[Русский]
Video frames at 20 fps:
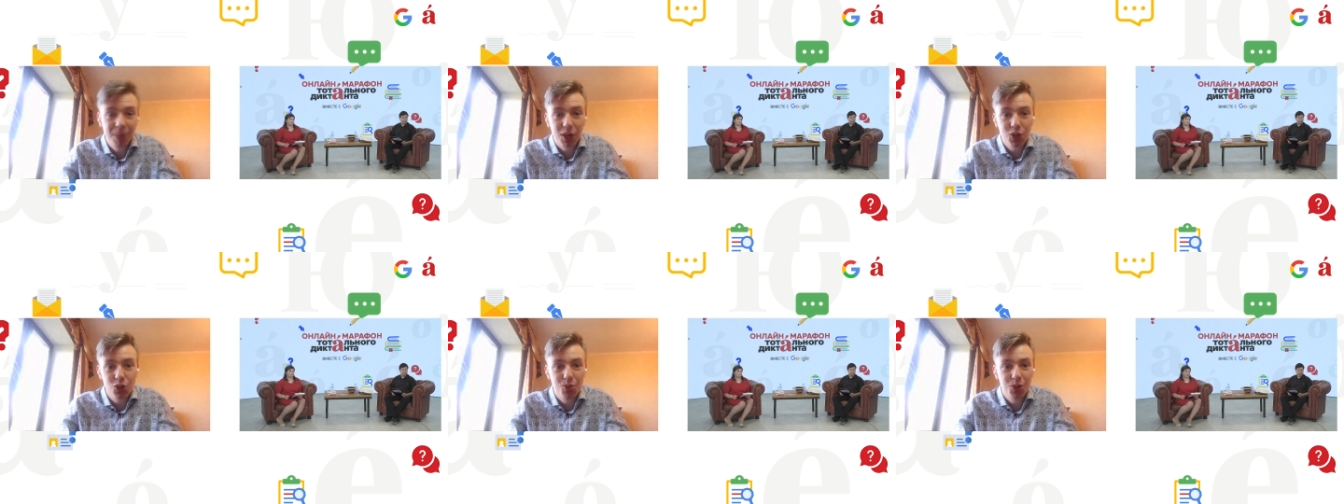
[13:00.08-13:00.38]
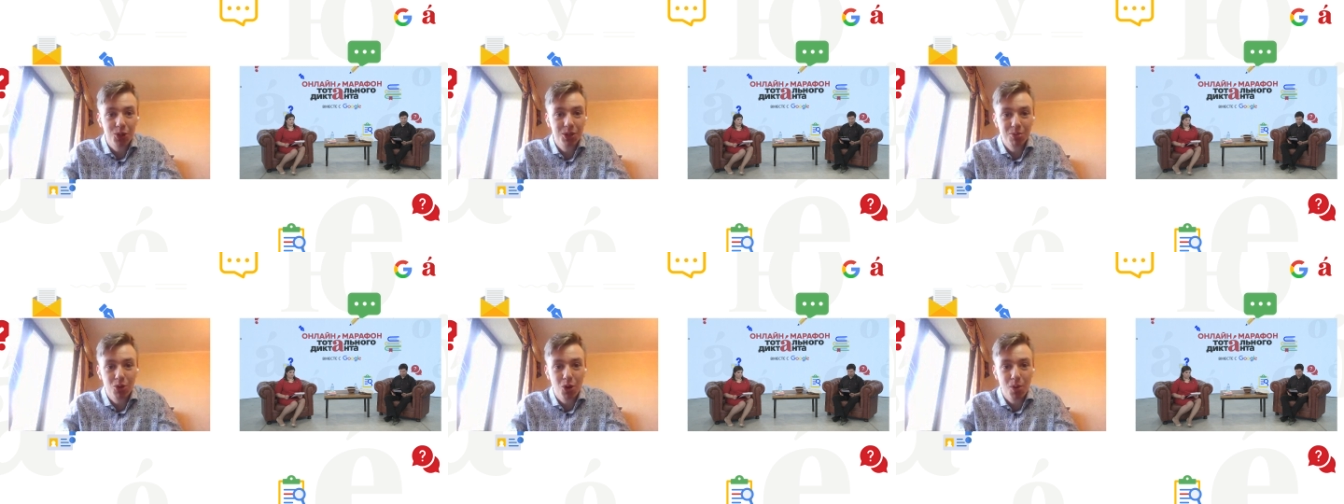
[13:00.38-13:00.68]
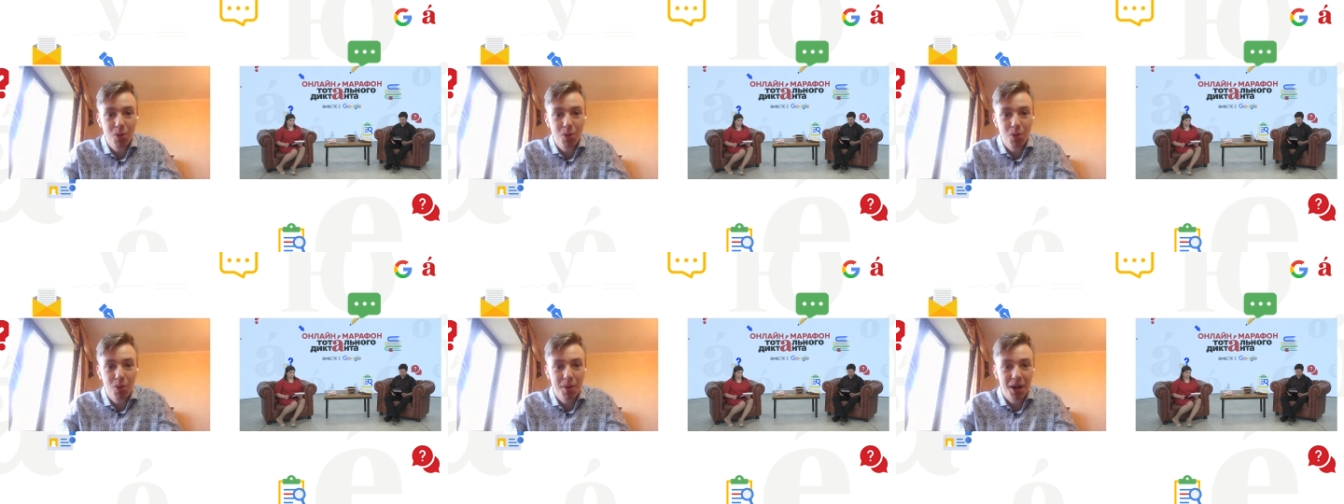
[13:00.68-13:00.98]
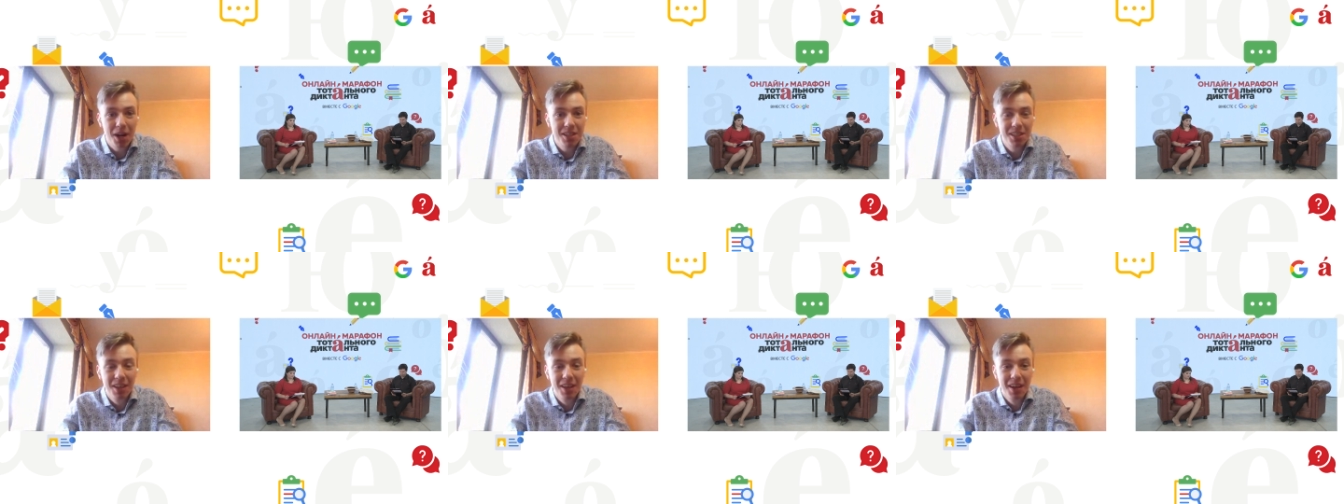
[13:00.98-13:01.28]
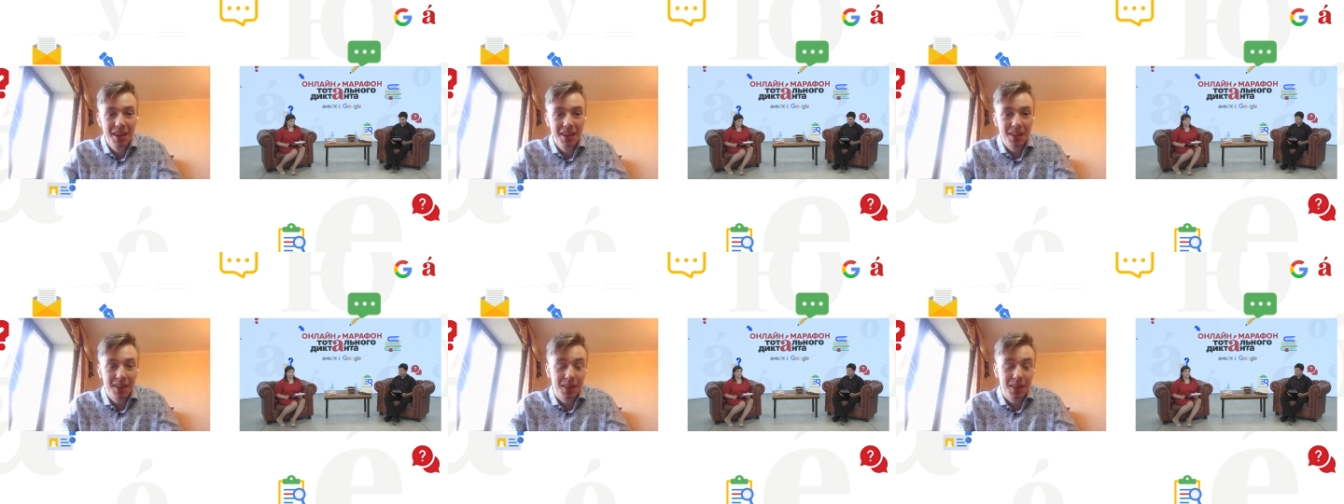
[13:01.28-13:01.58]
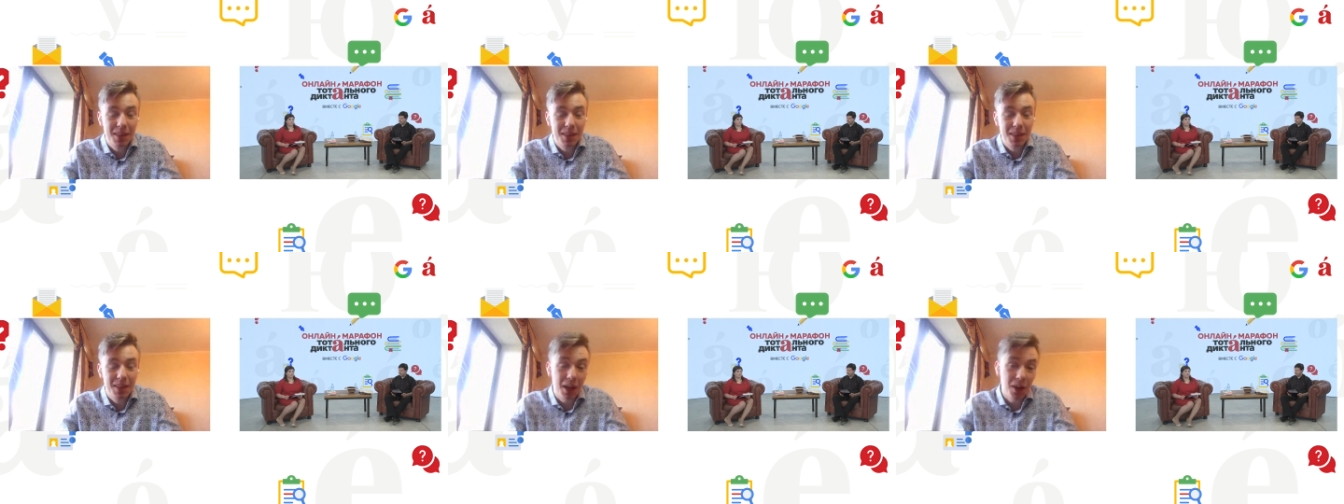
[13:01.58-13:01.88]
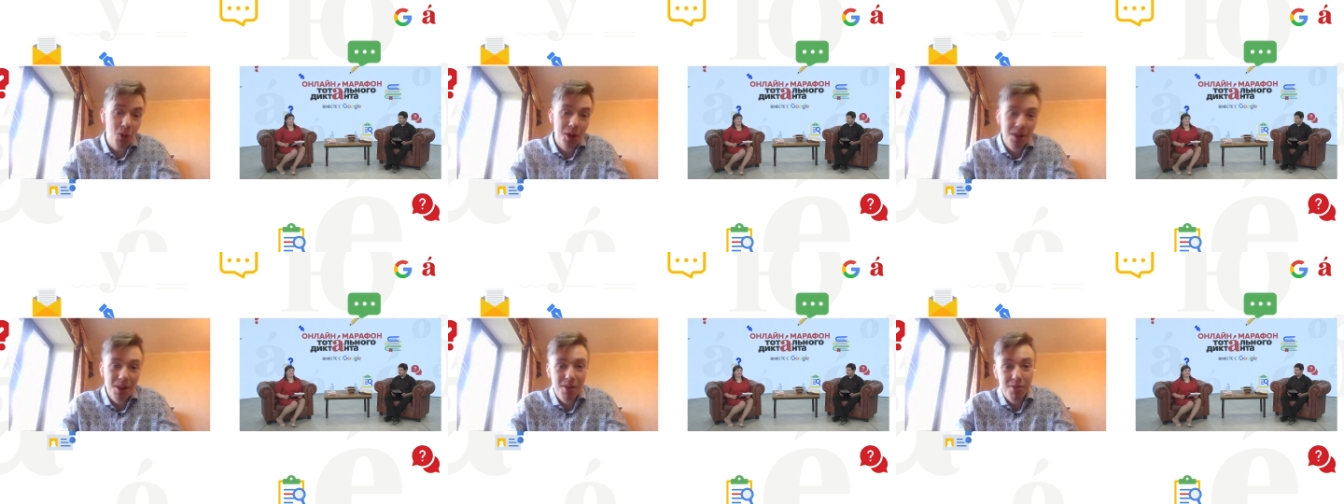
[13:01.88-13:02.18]
Так что вот номер один
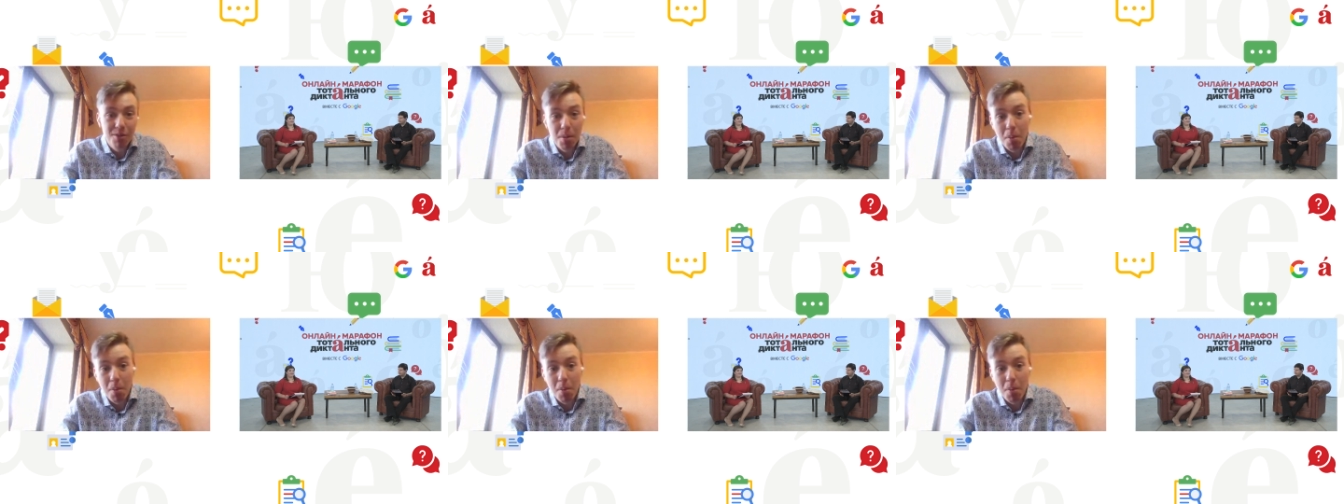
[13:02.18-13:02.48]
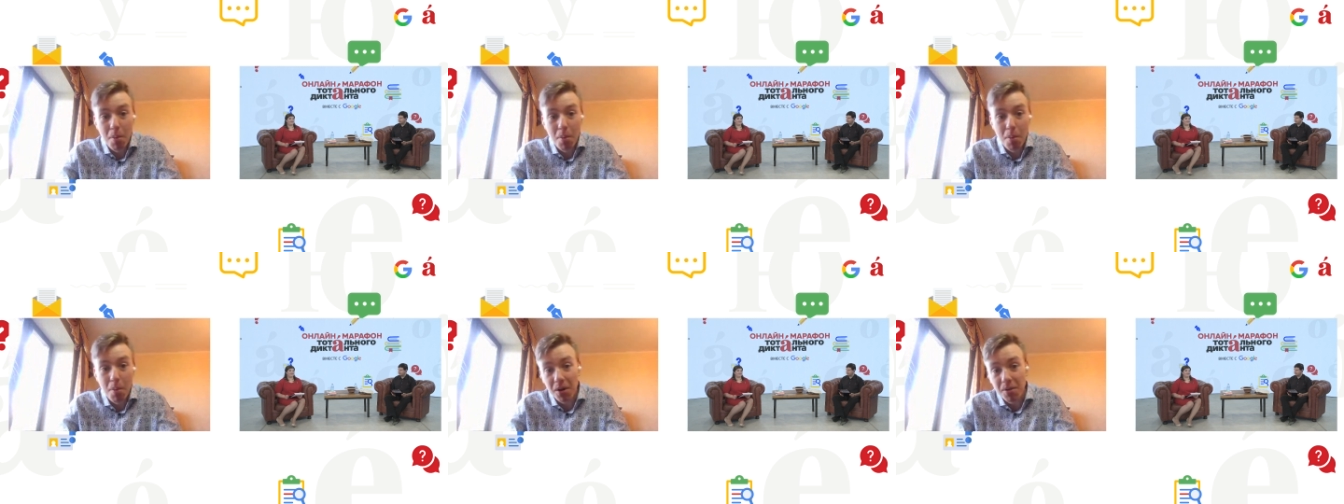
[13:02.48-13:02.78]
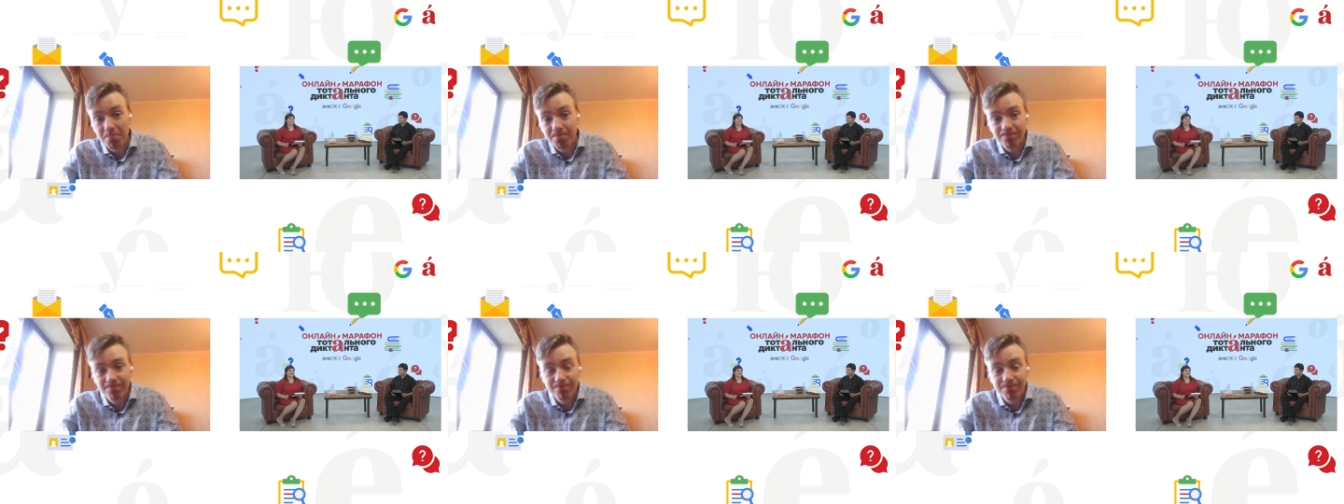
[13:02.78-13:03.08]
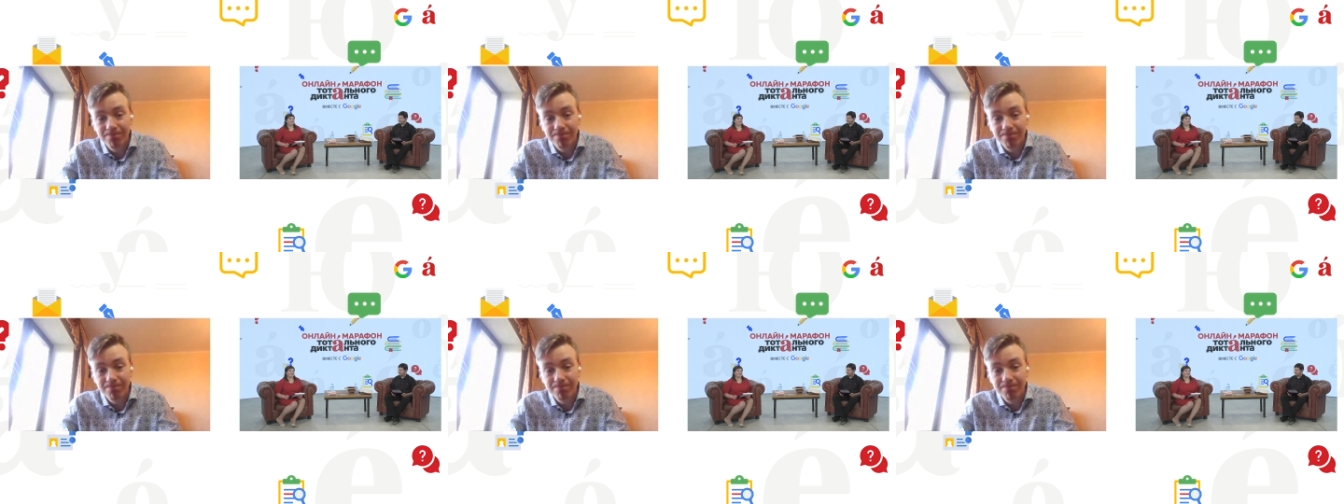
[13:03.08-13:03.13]
такой выбор.